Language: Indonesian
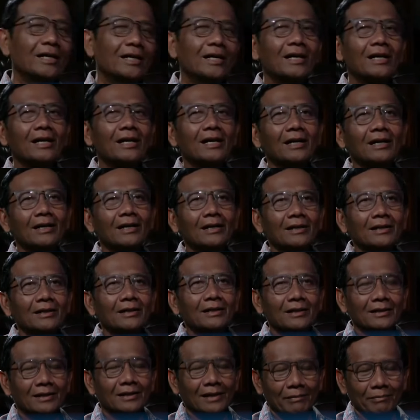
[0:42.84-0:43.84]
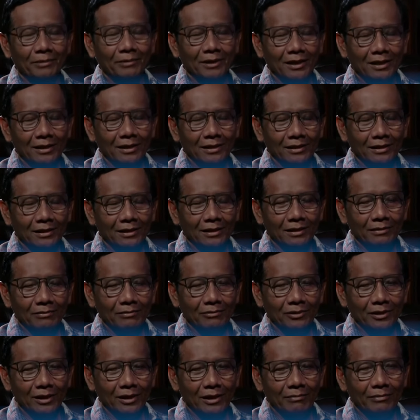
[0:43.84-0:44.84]
iya, tapi kan
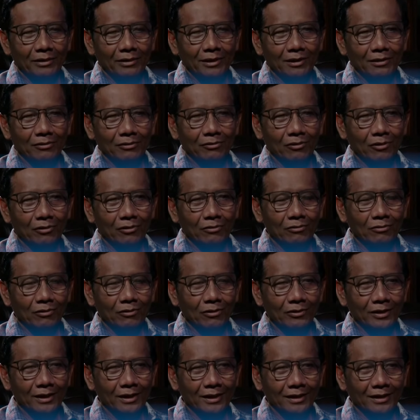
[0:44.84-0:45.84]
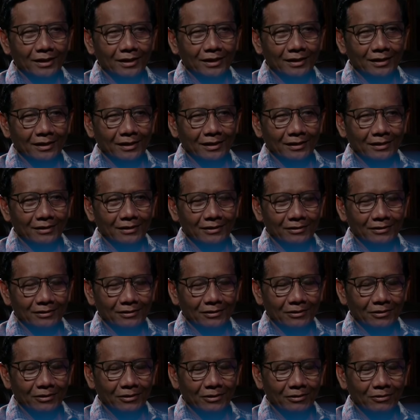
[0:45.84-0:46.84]
kemudian banyak gurau-guronya
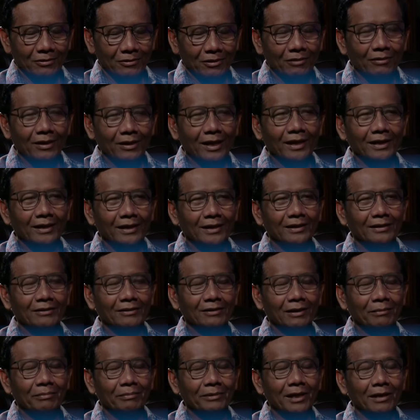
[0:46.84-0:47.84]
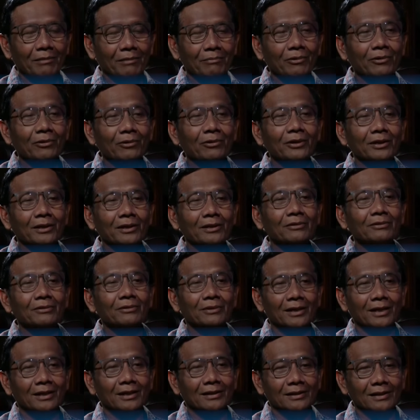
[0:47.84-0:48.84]
gitu, gurau-gurau lain itu. Tapi yang pokok
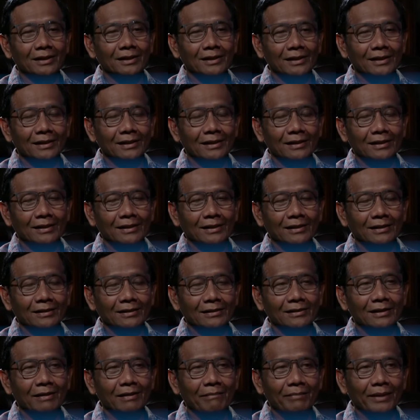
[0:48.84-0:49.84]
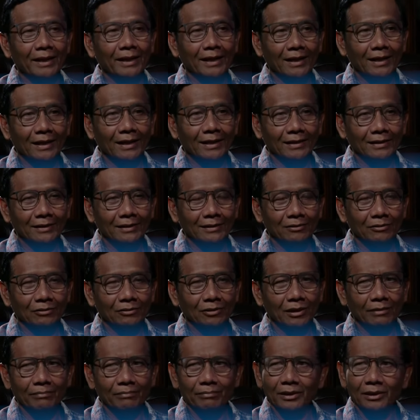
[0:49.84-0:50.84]
itu yang saya sampaikan
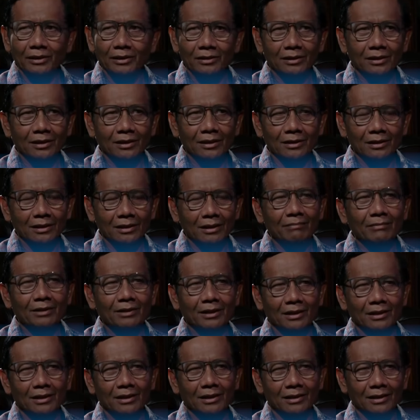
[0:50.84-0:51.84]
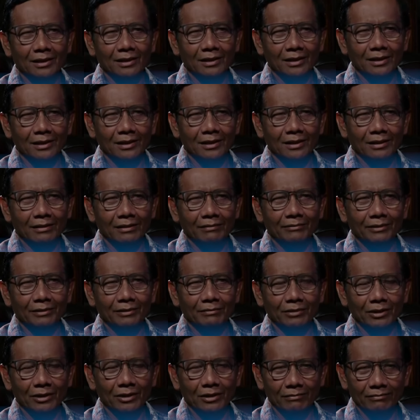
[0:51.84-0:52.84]
gitu. Sampai setengah jam lah kira-kira
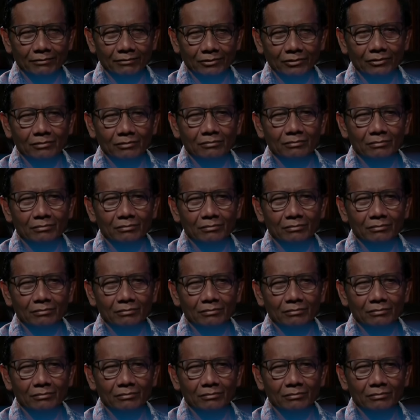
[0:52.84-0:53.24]
kami bertemu.